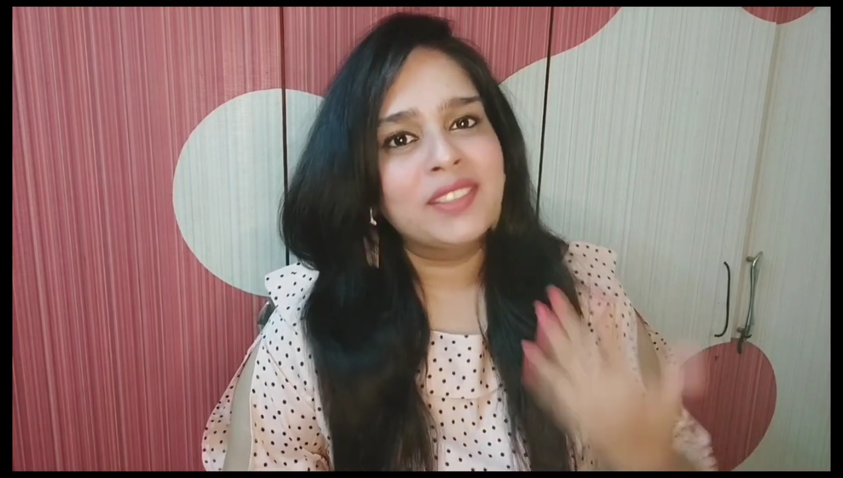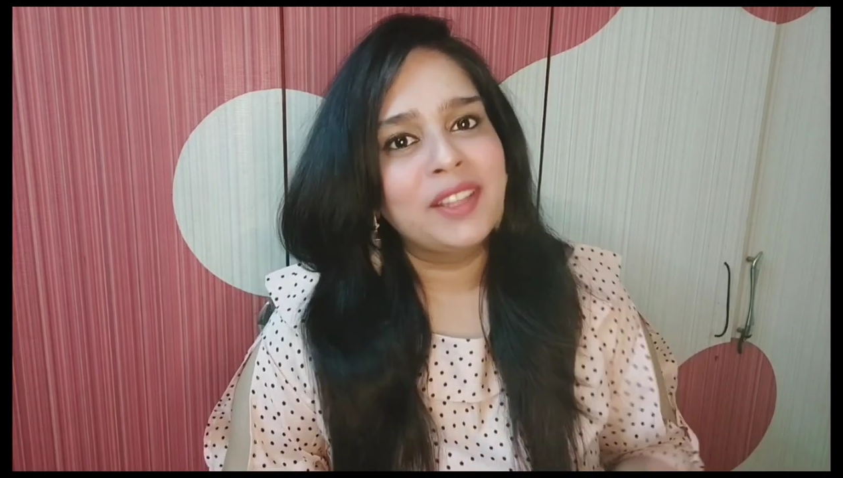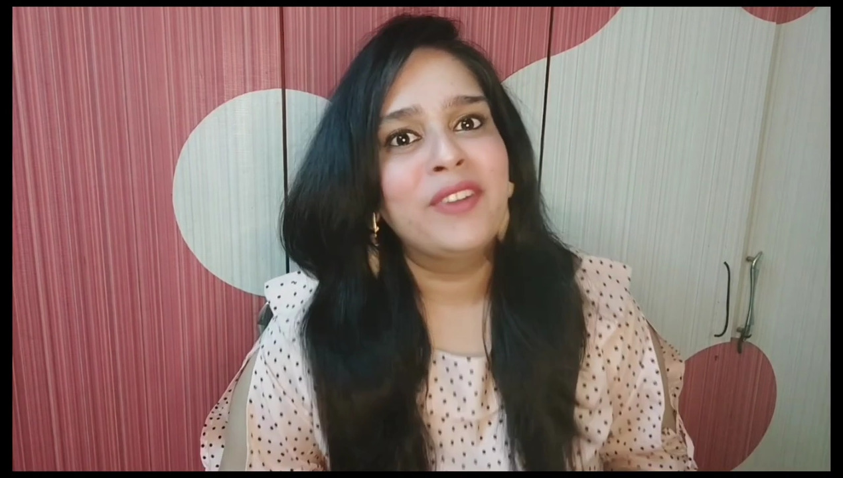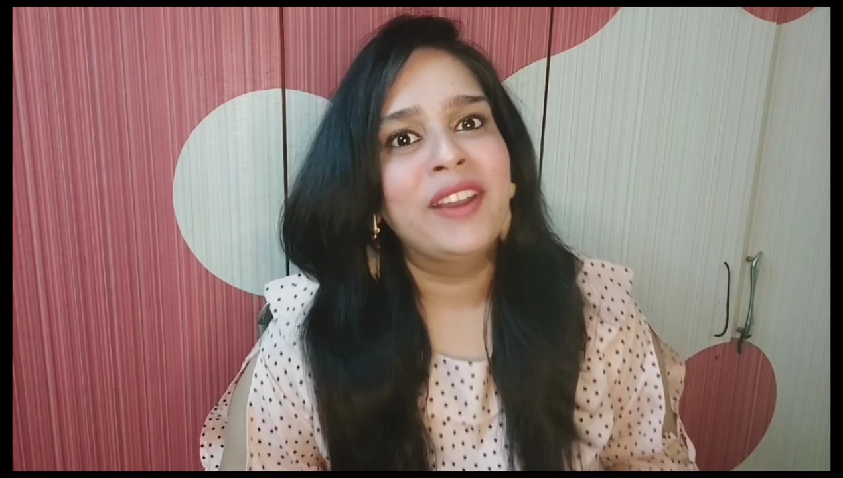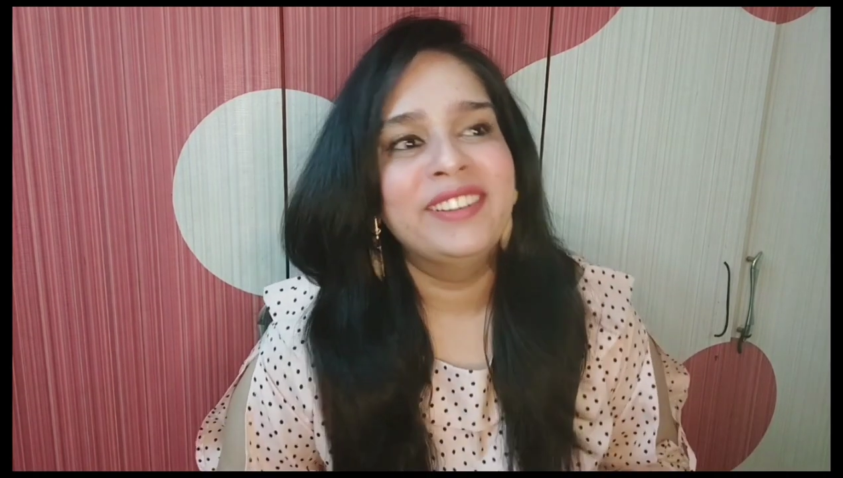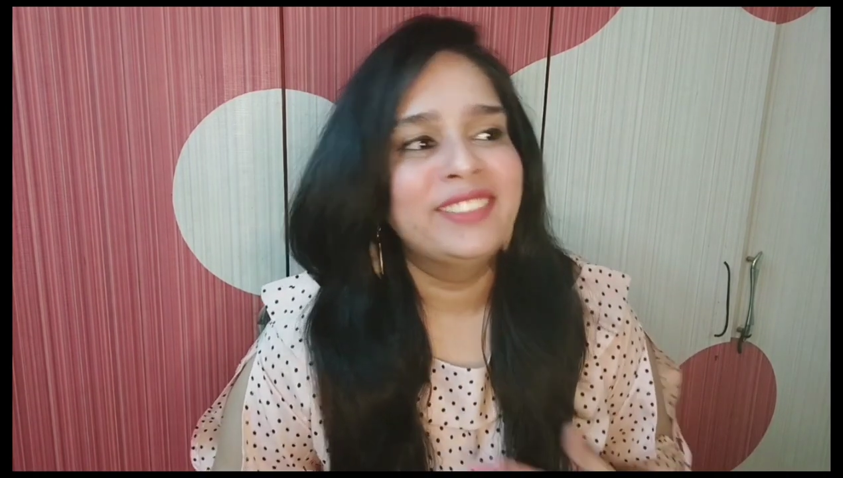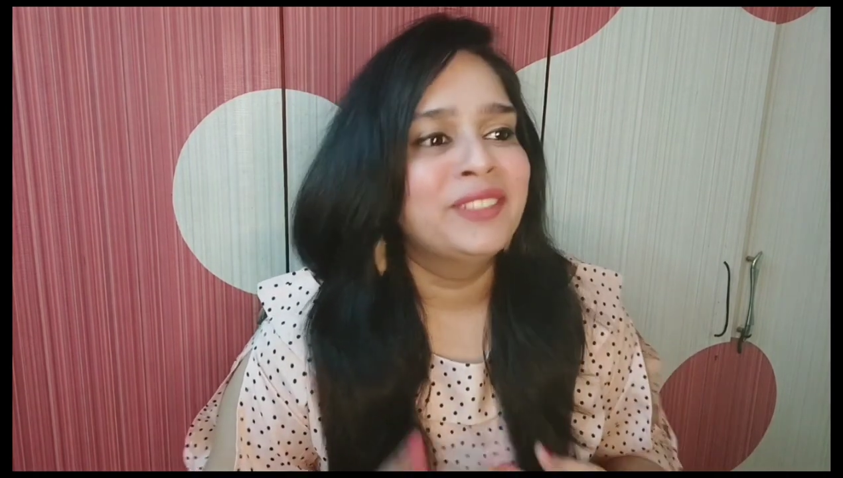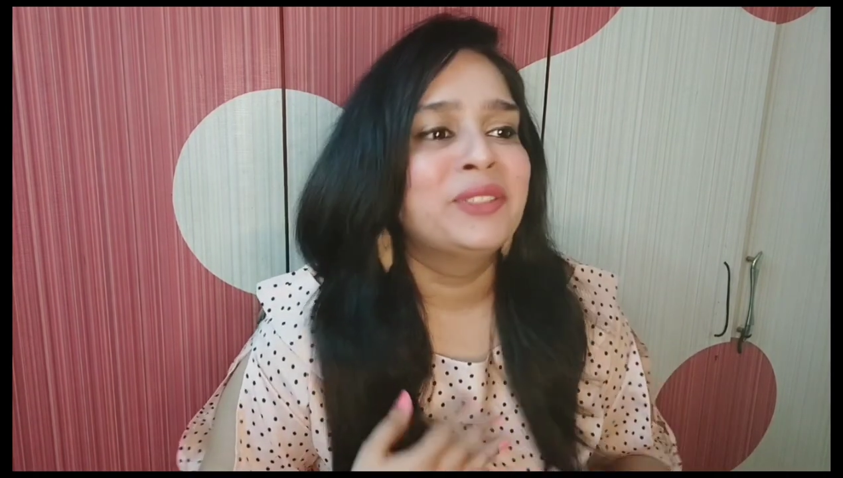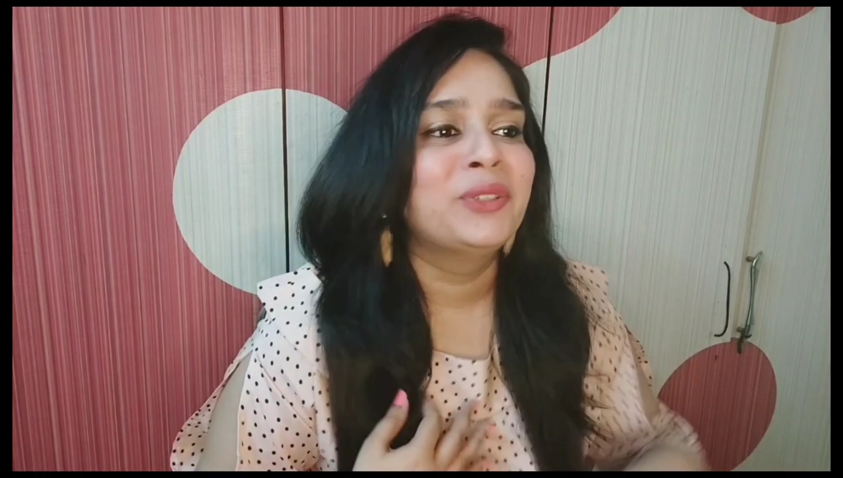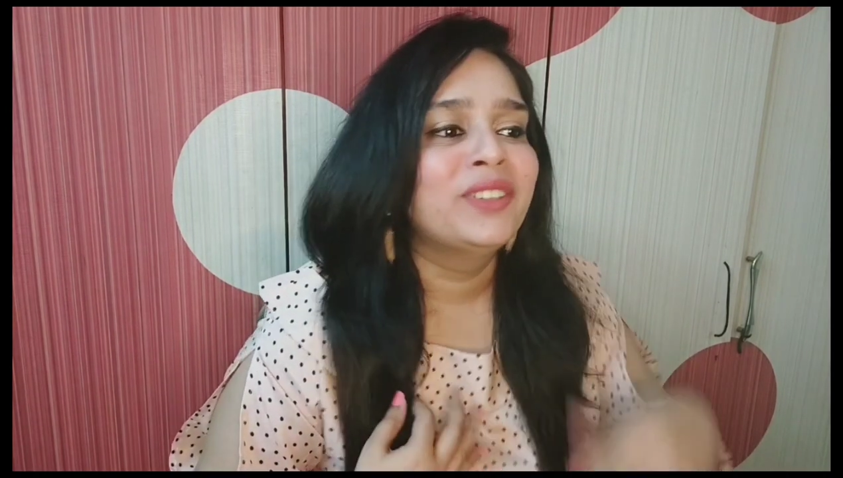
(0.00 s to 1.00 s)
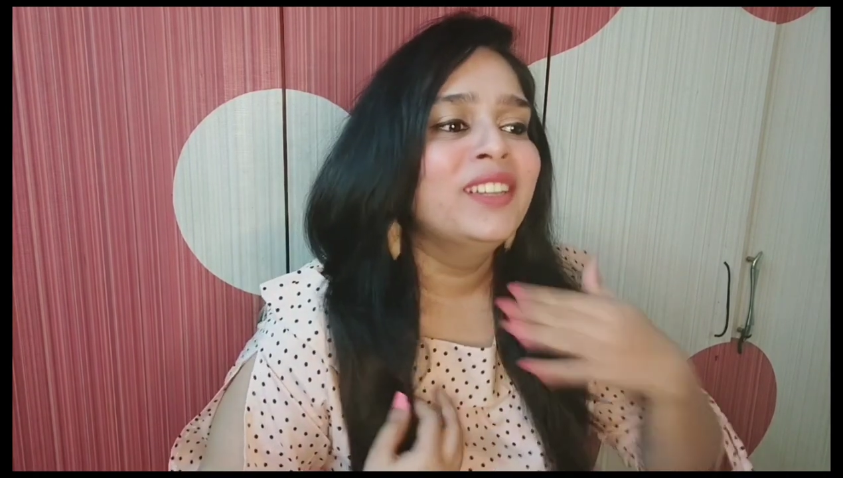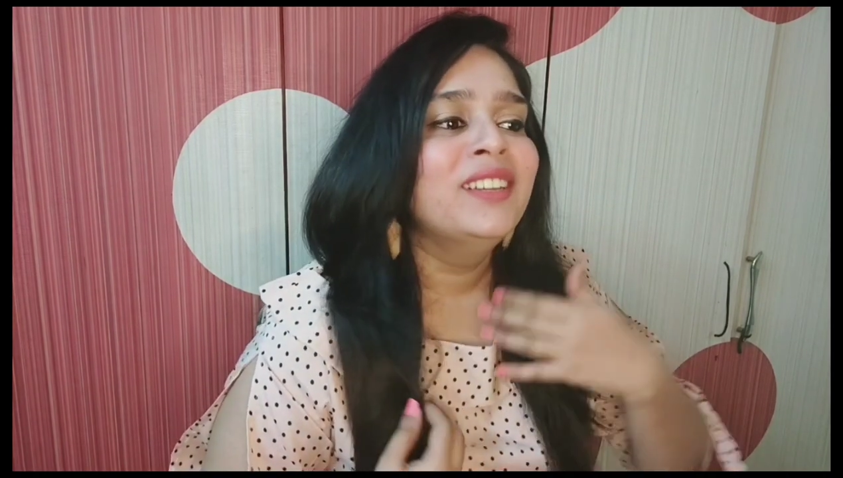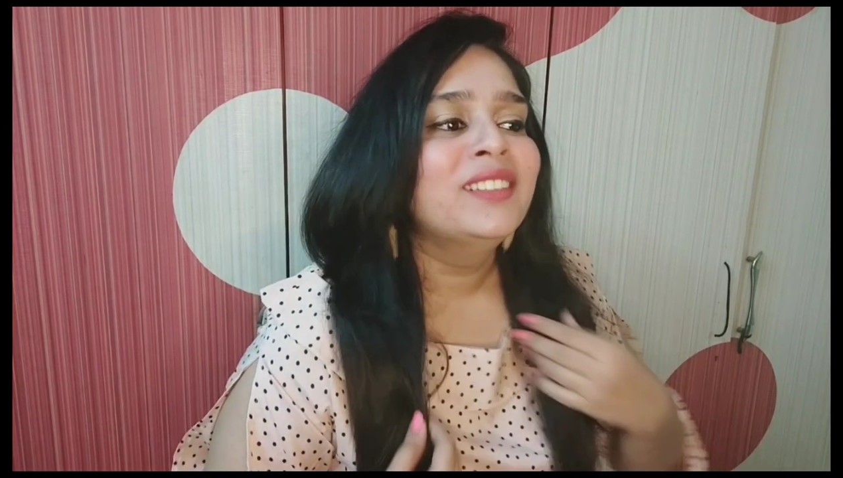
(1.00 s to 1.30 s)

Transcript: से ही फ्रेंड्स हैं तो